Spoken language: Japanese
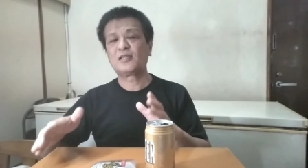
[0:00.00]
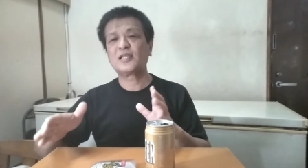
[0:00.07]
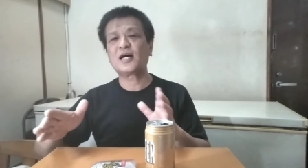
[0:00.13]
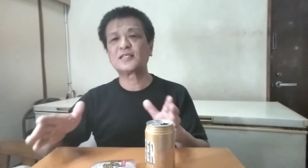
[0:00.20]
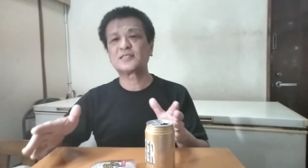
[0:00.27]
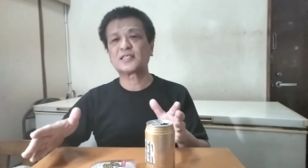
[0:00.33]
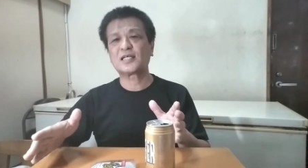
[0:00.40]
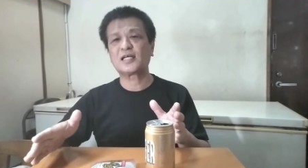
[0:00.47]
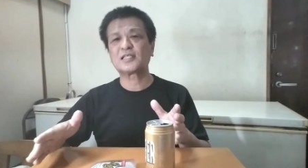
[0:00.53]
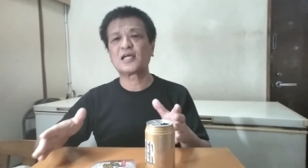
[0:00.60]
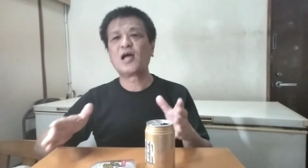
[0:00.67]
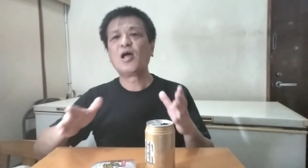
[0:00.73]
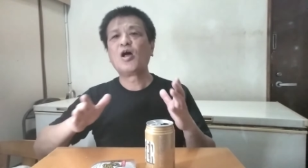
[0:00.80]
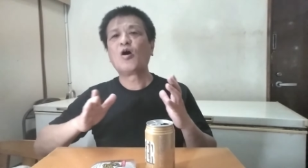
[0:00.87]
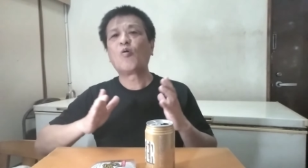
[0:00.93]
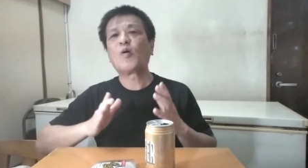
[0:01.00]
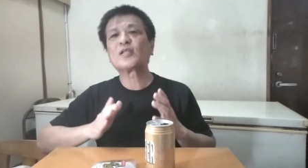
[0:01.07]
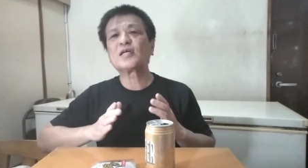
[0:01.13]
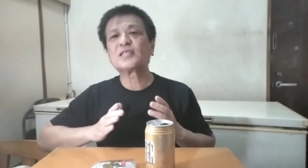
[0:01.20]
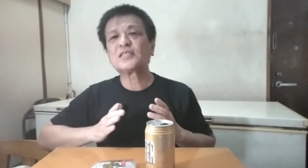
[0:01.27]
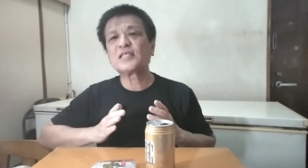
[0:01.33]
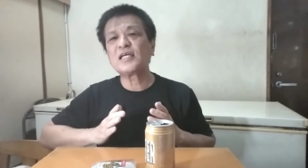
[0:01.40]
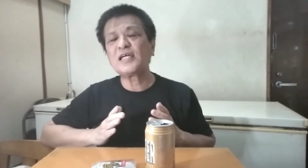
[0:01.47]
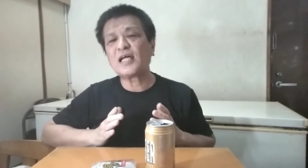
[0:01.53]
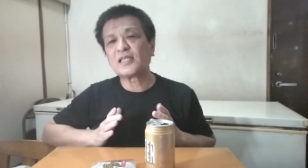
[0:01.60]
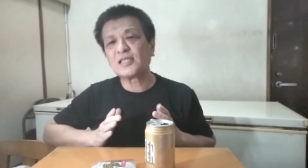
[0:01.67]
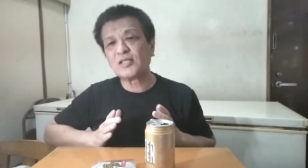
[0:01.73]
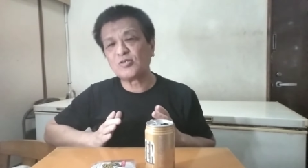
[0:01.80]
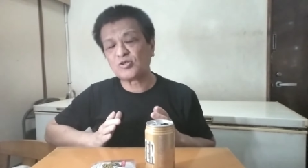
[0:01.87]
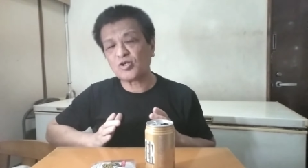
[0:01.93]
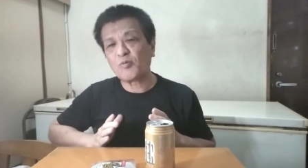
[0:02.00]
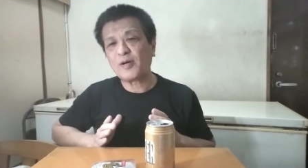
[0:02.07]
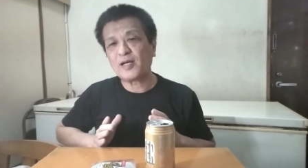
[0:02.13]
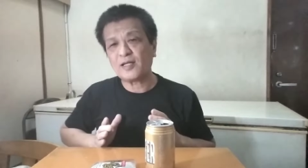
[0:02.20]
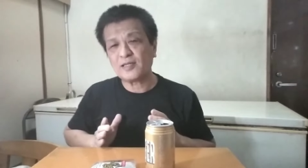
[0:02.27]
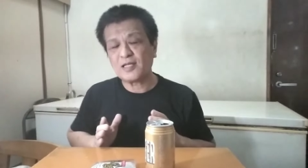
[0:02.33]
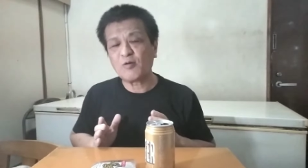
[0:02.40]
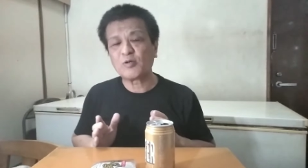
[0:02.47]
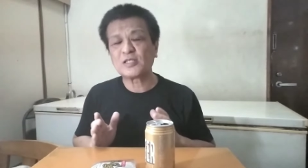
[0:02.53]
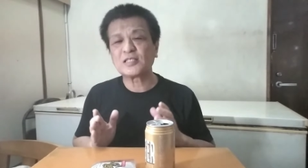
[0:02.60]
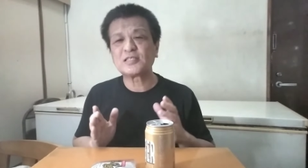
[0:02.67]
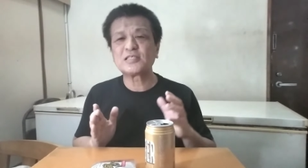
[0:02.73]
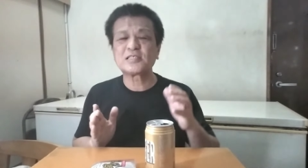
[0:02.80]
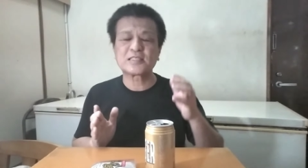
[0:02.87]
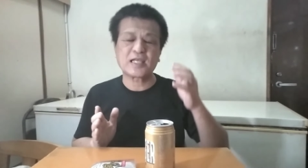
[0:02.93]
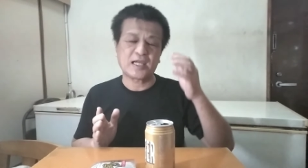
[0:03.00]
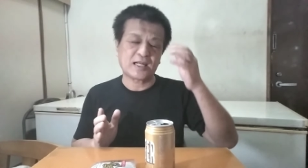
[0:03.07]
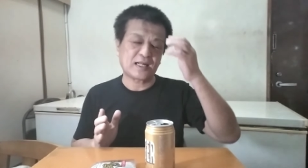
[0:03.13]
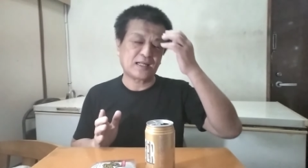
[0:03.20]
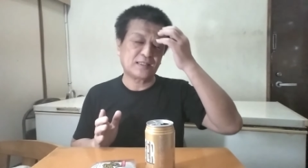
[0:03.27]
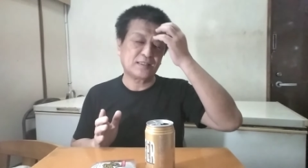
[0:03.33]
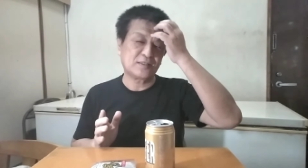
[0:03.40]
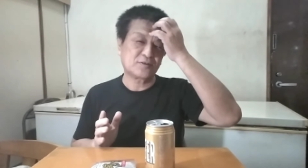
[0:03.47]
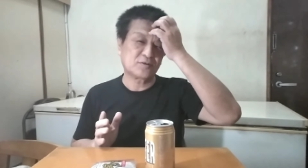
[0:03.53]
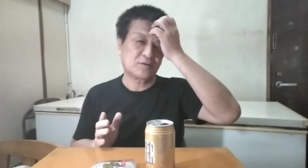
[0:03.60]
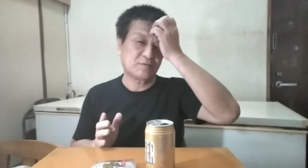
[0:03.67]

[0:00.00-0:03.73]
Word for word: なぜかって私がやってる商売なんで、私しかやらないんです